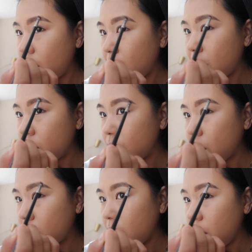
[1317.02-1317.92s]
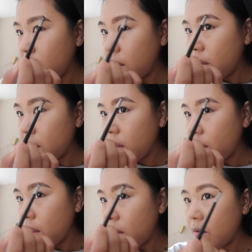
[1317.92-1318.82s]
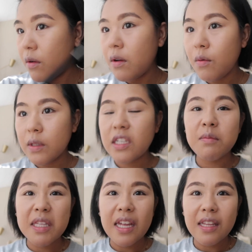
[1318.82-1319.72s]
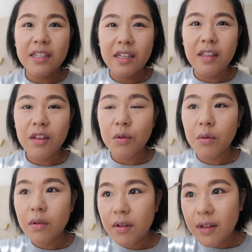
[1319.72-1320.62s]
感じの方、私みたいになっちゃった人